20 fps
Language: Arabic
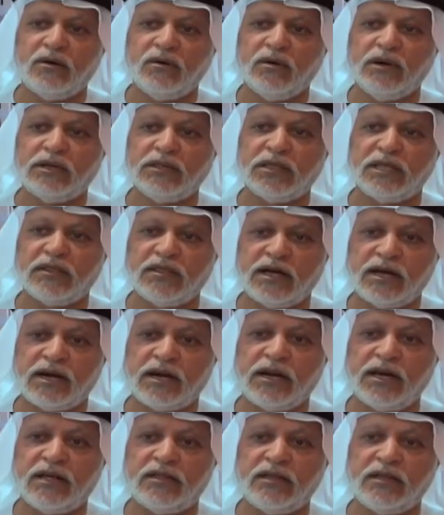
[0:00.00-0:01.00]
وأن تظهر
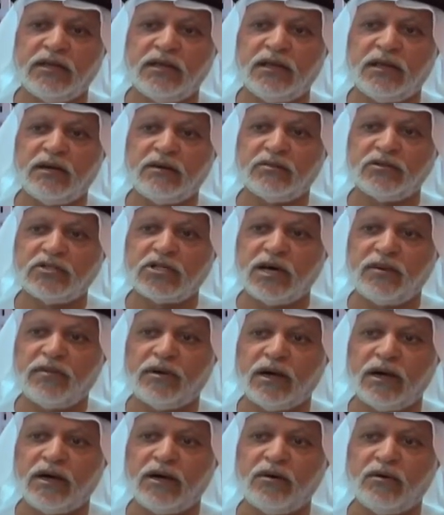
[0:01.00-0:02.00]
هذه
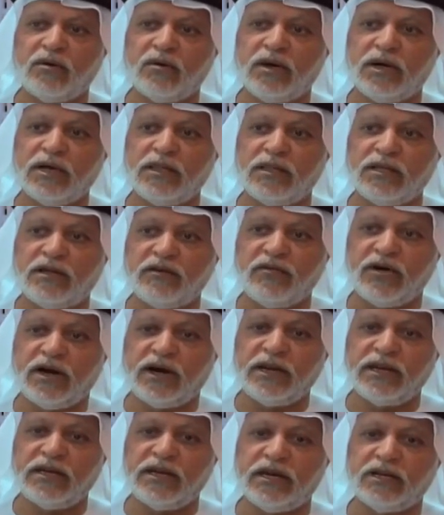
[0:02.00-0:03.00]
المسابقة وهذه
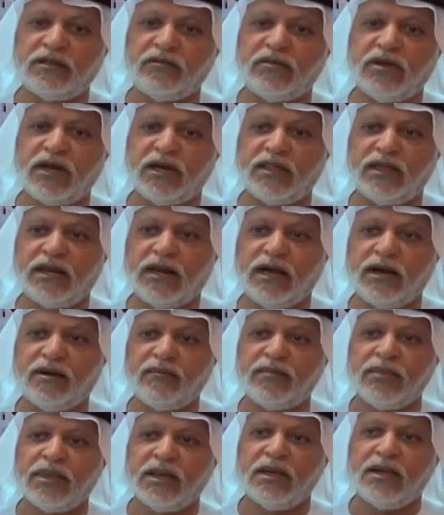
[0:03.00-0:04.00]
الفعاليات في هذا
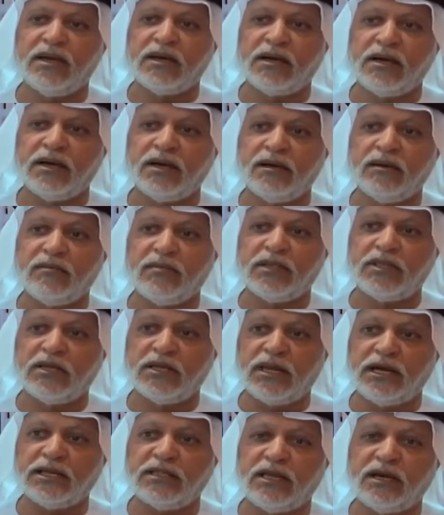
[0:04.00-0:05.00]
العام
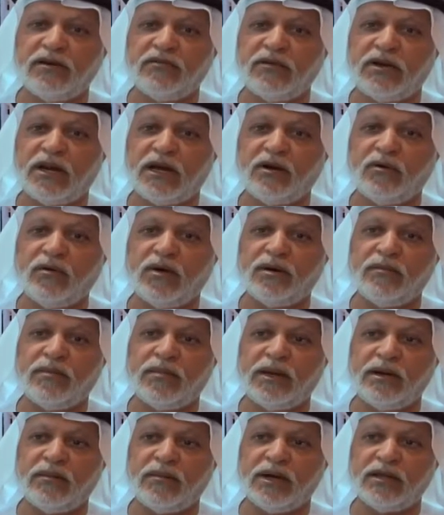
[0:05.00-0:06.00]
كمثيلاتها في
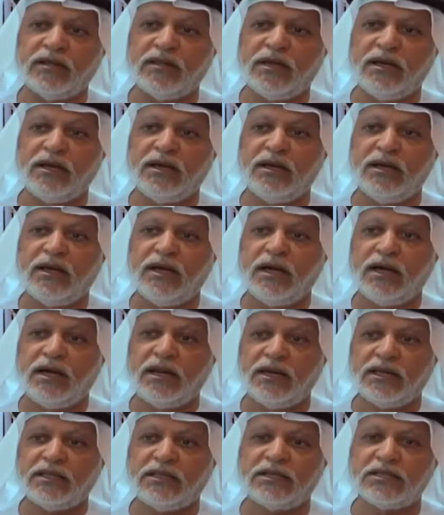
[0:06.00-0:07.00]
الأعوام الماضية
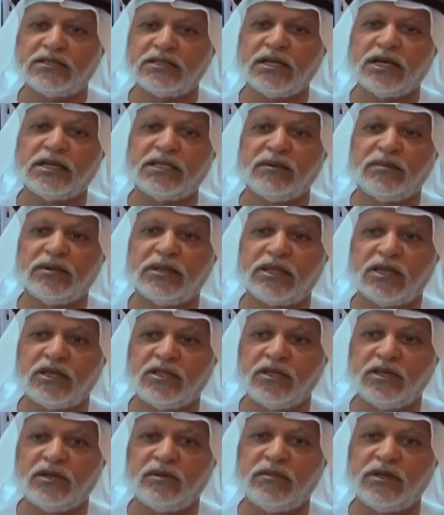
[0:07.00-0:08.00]
التي استقطبت
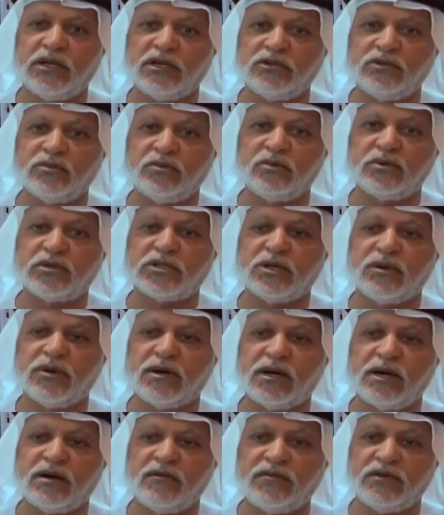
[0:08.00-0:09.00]
كثير من الجمهور
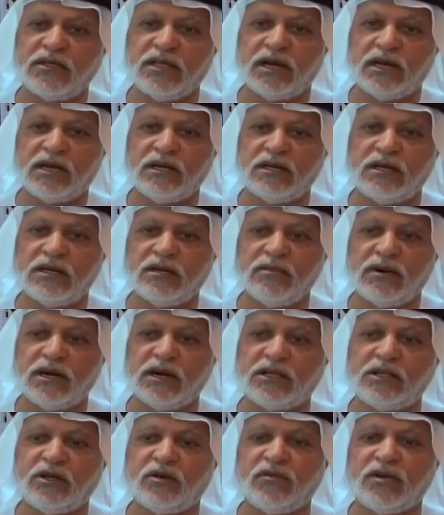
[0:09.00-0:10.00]
سواء كان في داخل
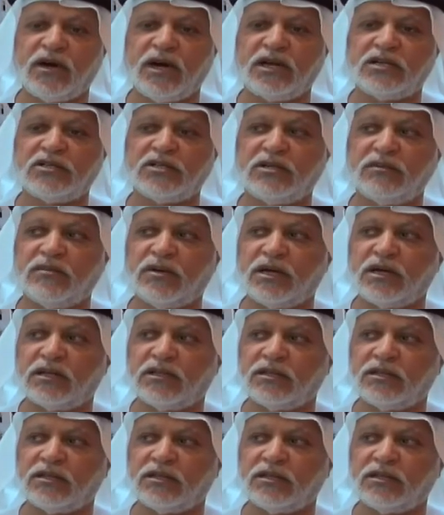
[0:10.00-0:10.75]
الإمارات أو في خارج الإمارات